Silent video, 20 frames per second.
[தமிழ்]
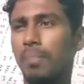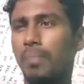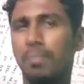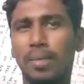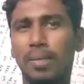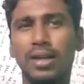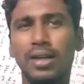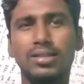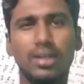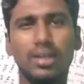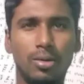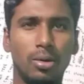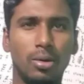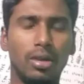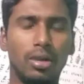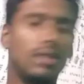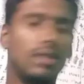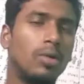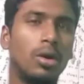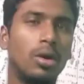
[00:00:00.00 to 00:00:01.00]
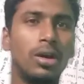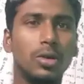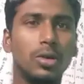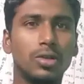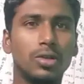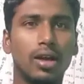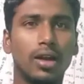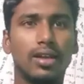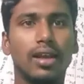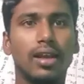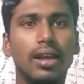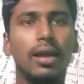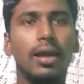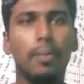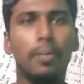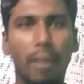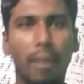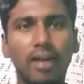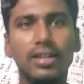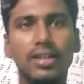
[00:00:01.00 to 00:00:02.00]
படித்த ஒன்று ஒரு நியூஸ் ஆர்டிக்கல்
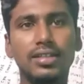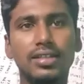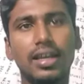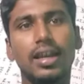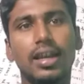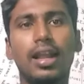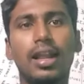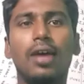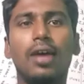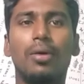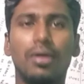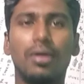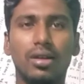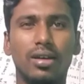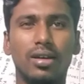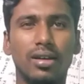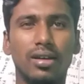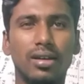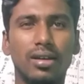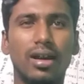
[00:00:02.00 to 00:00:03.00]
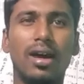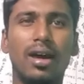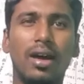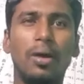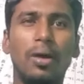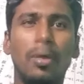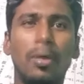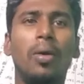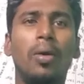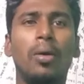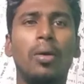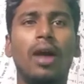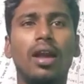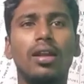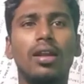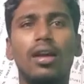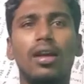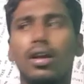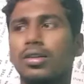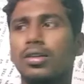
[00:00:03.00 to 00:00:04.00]
பாண்டிச்சேரியில் ஒரு ஒரு ஆள்
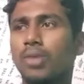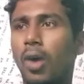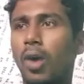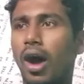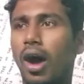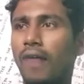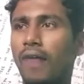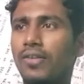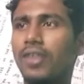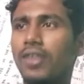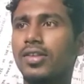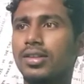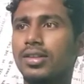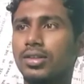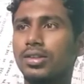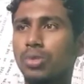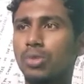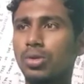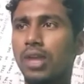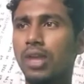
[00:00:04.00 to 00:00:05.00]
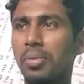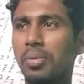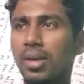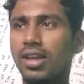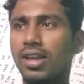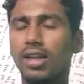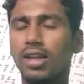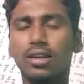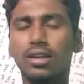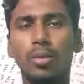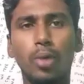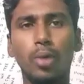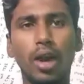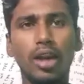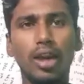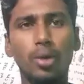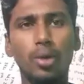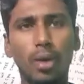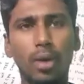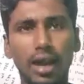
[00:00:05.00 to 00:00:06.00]
ஸோ அவர் வந்து சூசைட் பண்ணிக்கிறதுக்கு
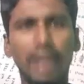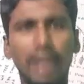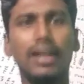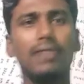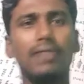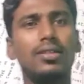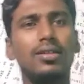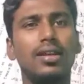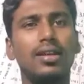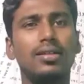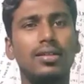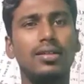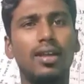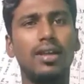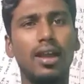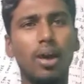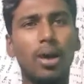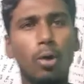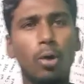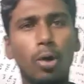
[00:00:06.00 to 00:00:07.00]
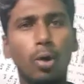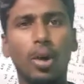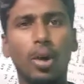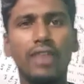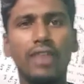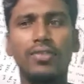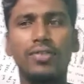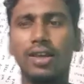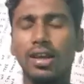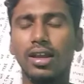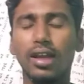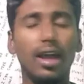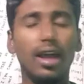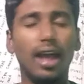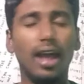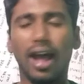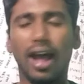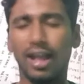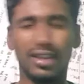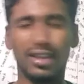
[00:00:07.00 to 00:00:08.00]
முன்னாடி ஒரு லெட்டரை வந்து எழுதியிருக்காரு அவரோட ஒய்ஃபுக்கு
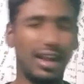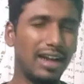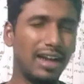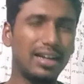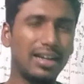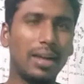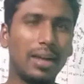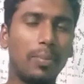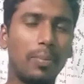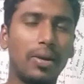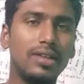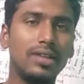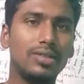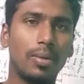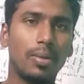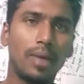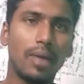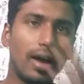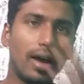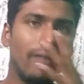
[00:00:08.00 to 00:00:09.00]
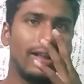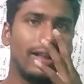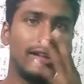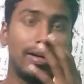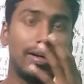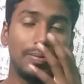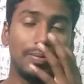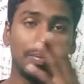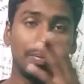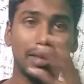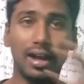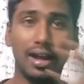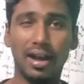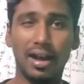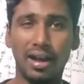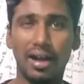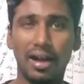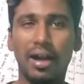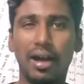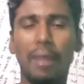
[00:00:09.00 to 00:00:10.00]
அந்த லெட்டரை படித்தோம்னா அவ்வளோதான்
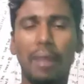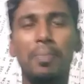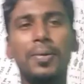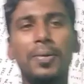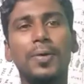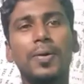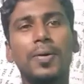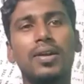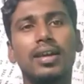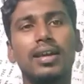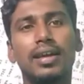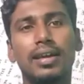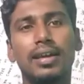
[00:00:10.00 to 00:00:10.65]
அப்படி ஒரு